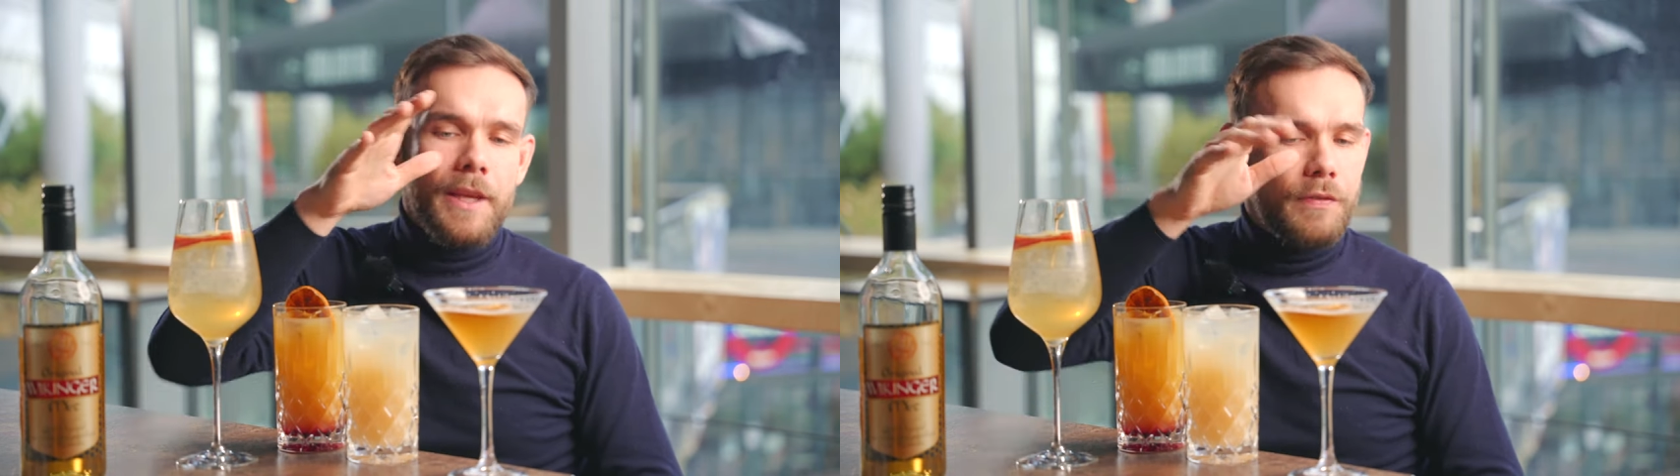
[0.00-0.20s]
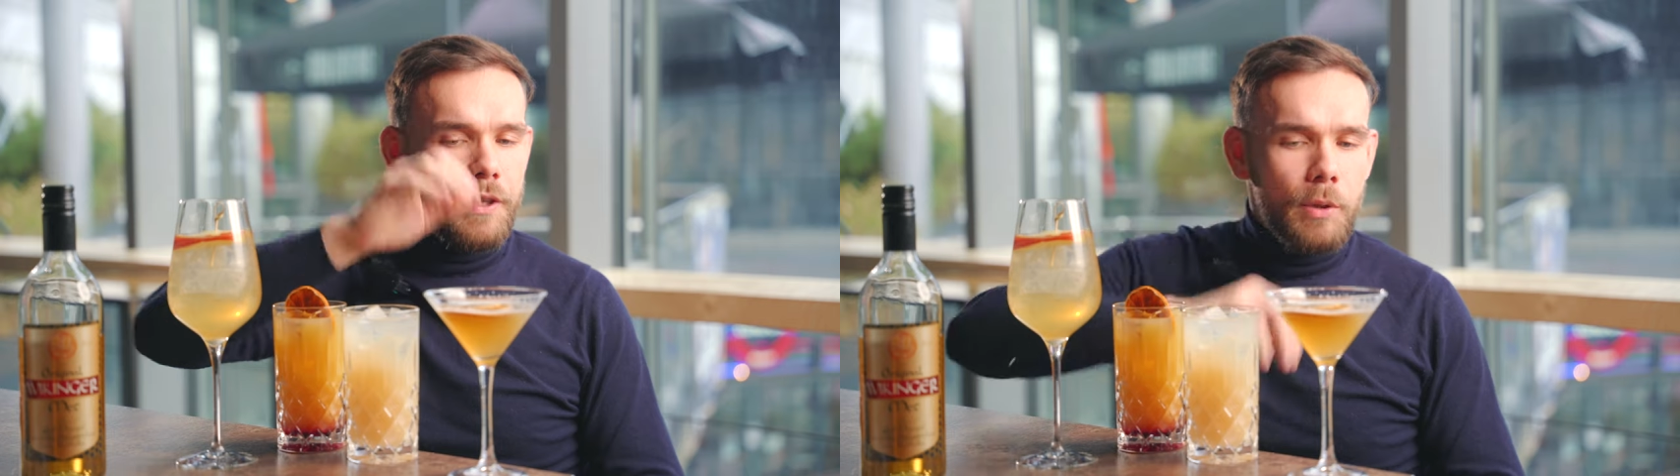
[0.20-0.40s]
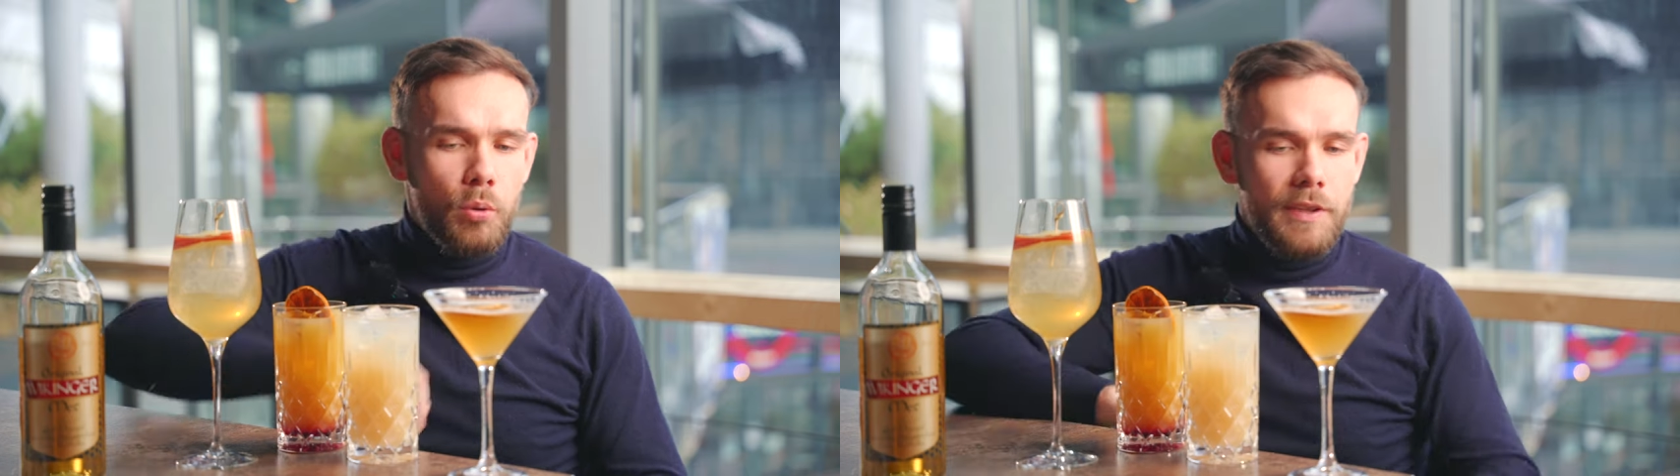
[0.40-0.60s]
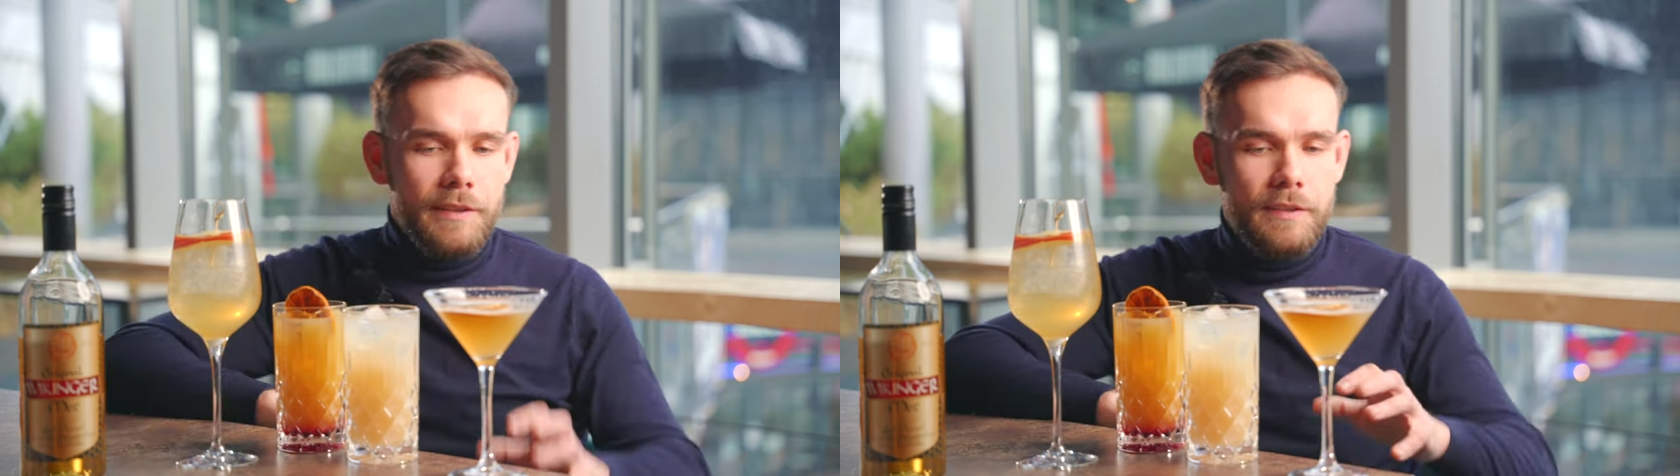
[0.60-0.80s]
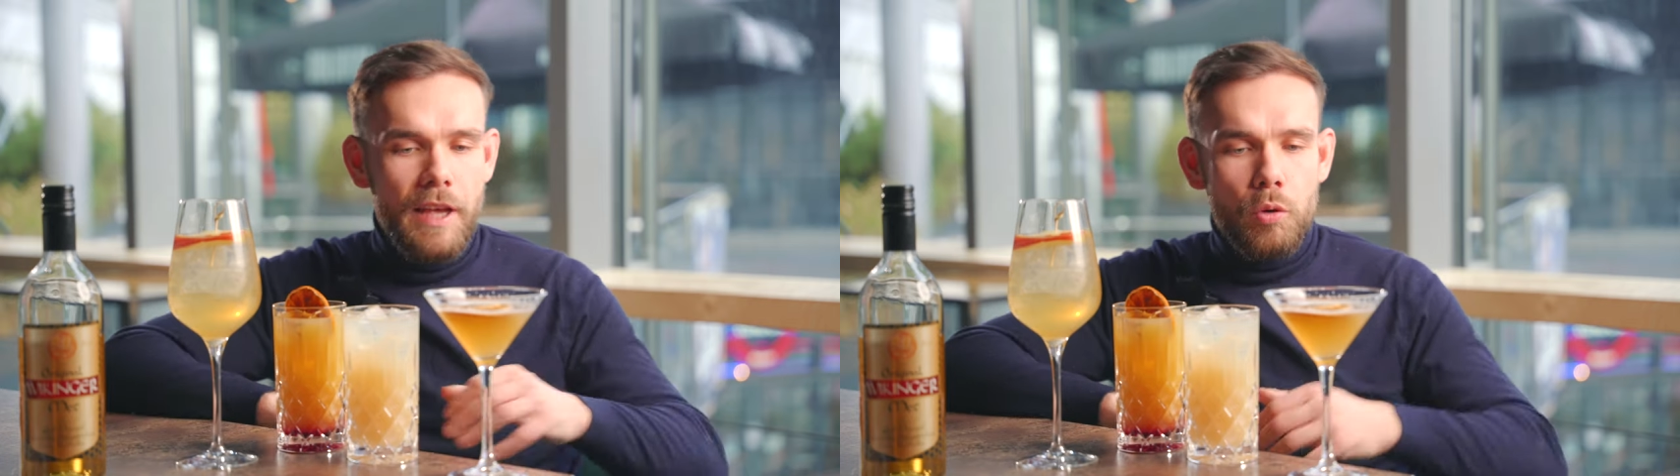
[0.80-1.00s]
Gefällt mir
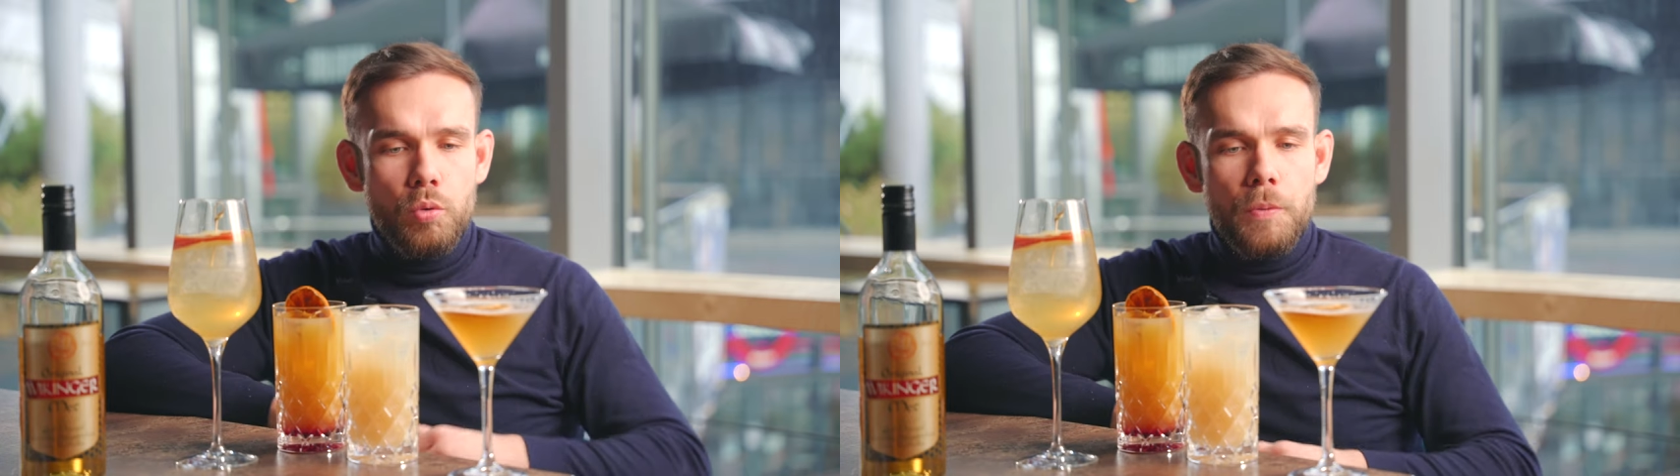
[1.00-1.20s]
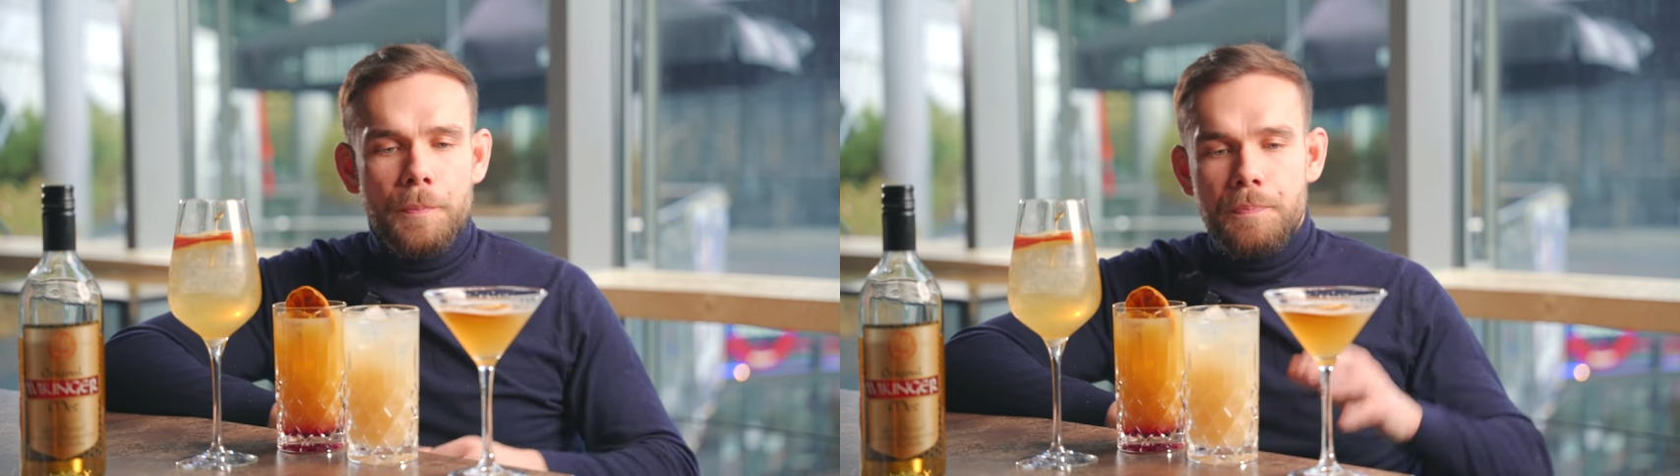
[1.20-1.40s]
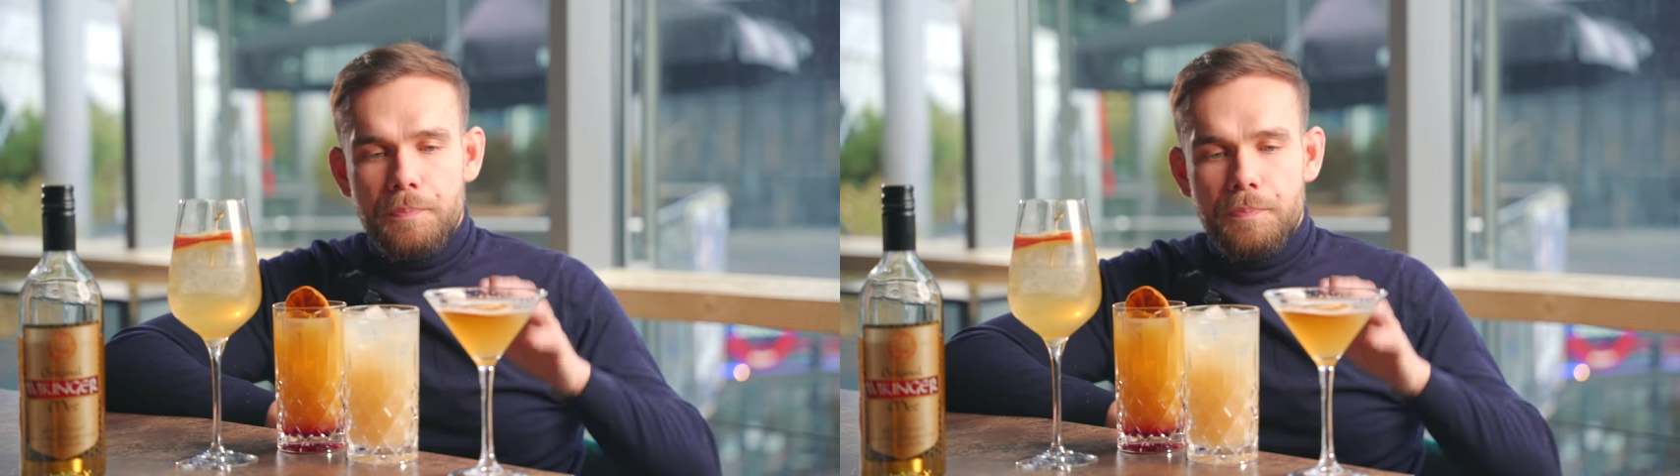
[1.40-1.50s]
grundsätzlich sehr gut.